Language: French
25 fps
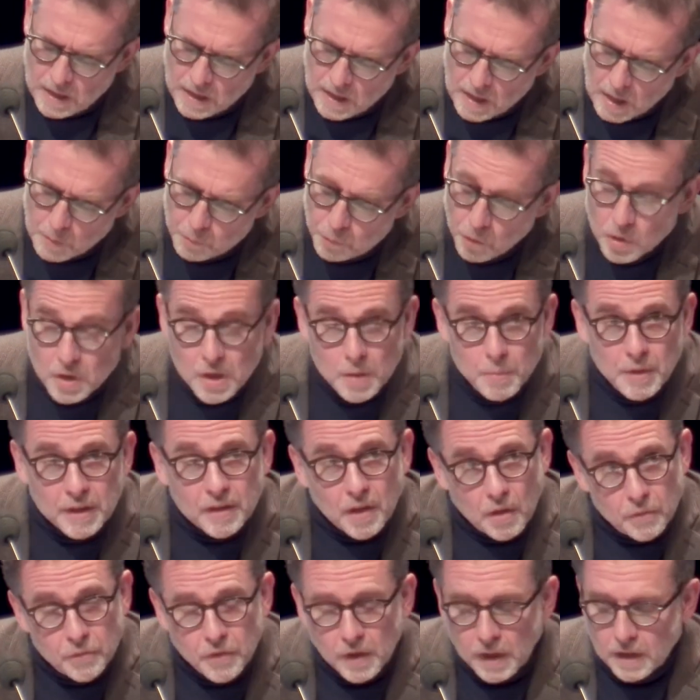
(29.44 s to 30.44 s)
Et puis une
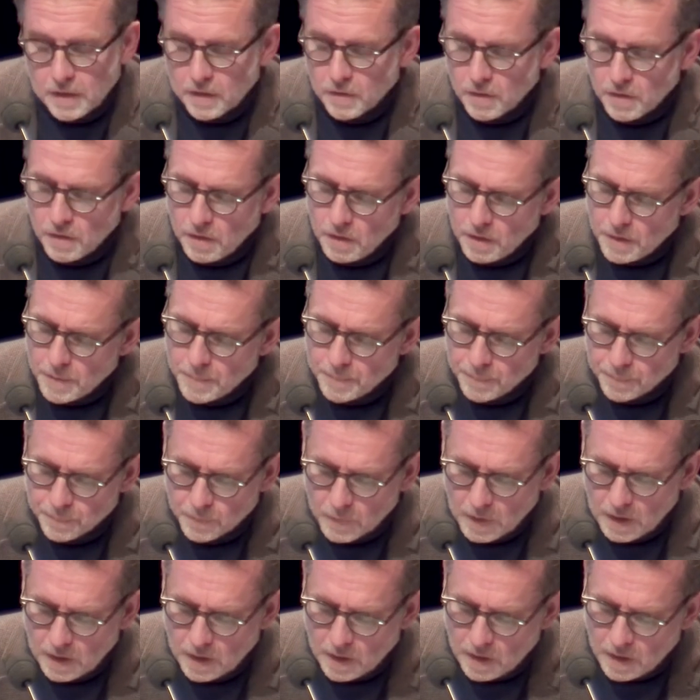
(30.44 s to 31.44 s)
limite inférieure,
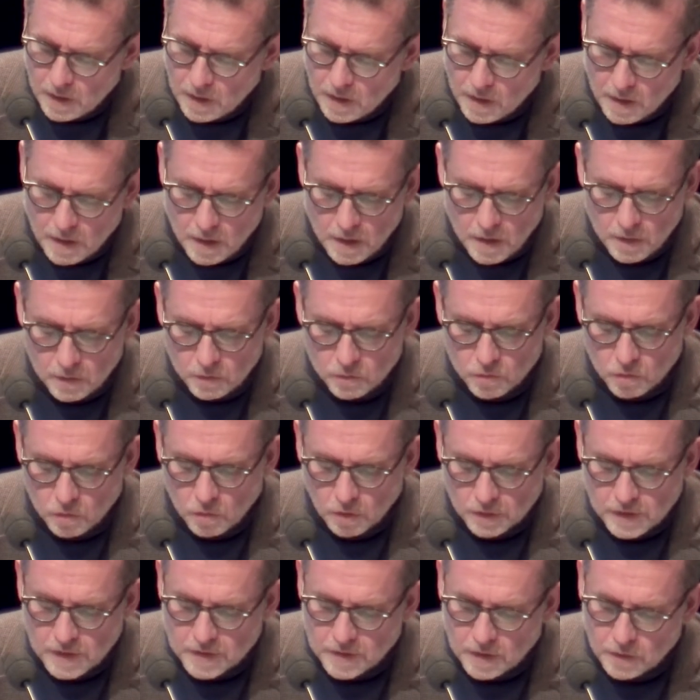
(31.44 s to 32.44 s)
du
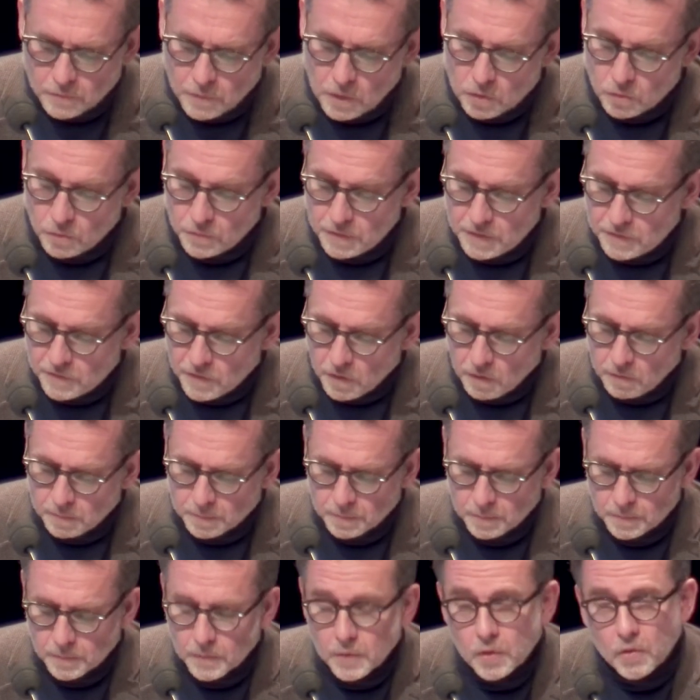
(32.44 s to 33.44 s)
côté cette fois du vivant,
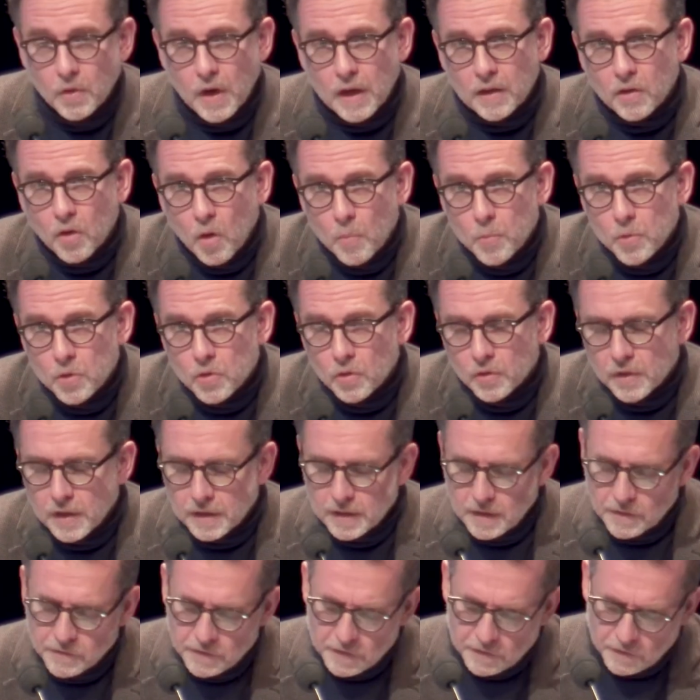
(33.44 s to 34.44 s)
de la
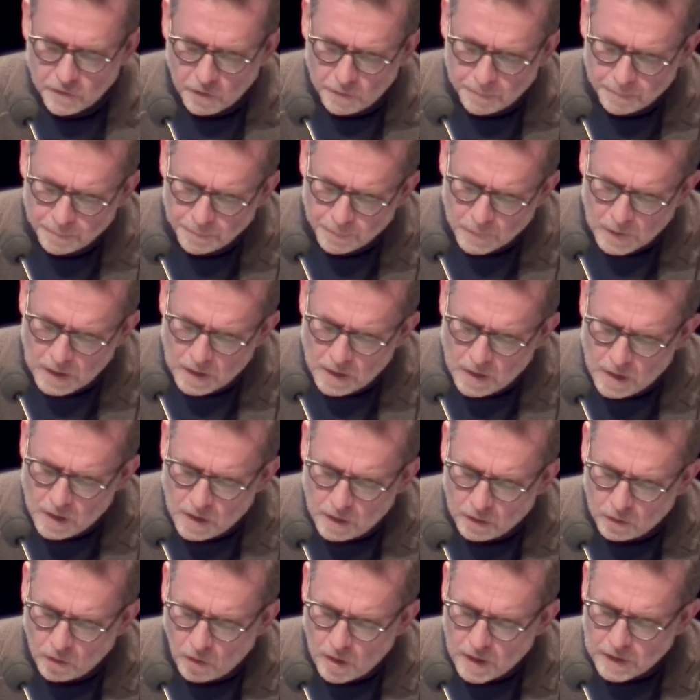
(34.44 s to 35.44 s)
communauté des vivants,
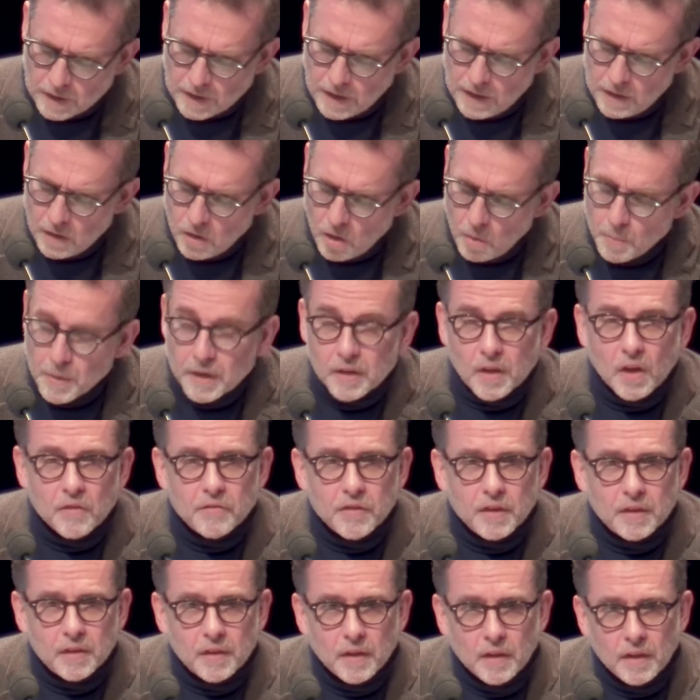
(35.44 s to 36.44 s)
dans laquelle l'homme est
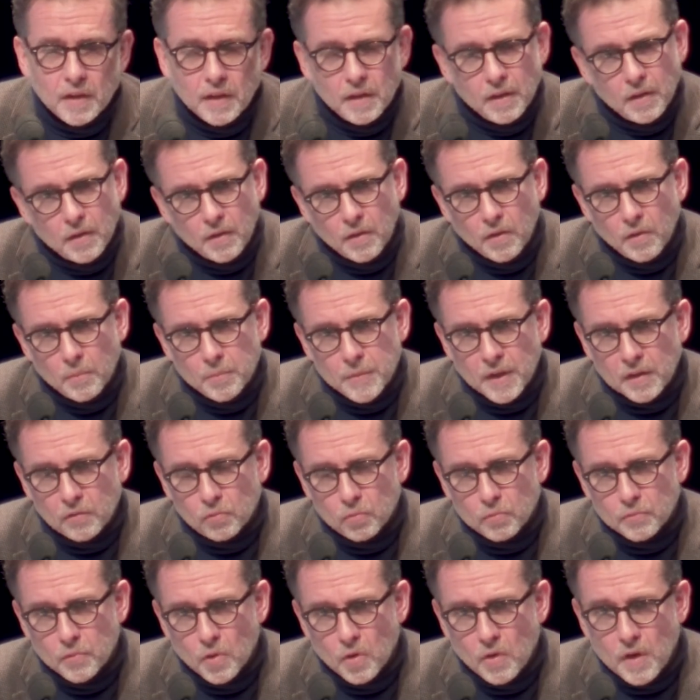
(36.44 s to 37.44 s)
invité euh, bien
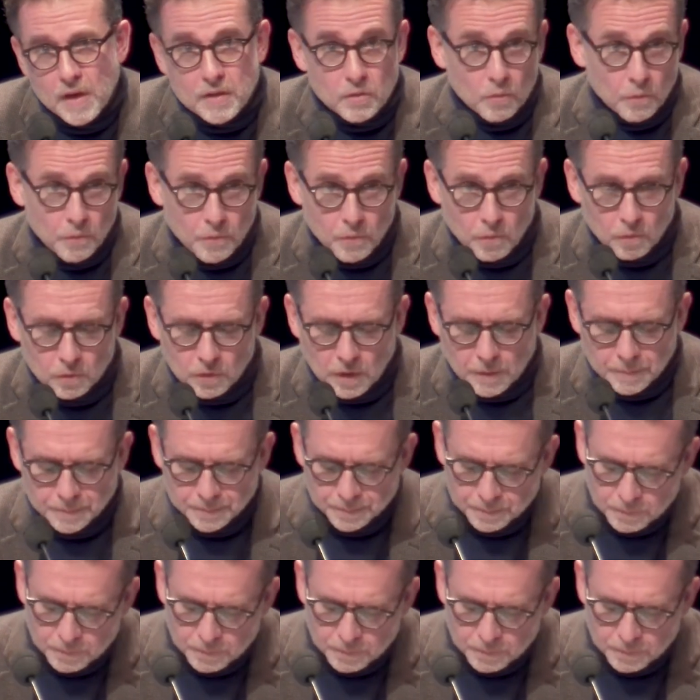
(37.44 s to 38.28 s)
souvent à se fondre.